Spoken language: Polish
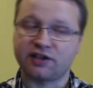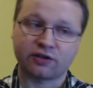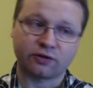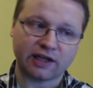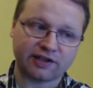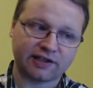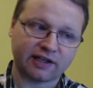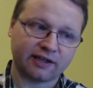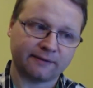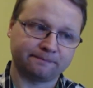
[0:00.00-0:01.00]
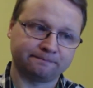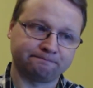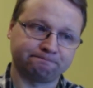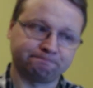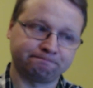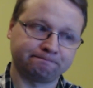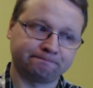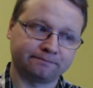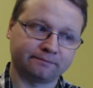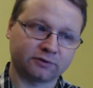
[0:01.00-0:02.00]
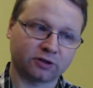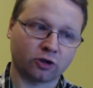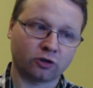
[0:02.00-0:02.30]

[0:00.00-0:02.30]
Jest to rasa mm,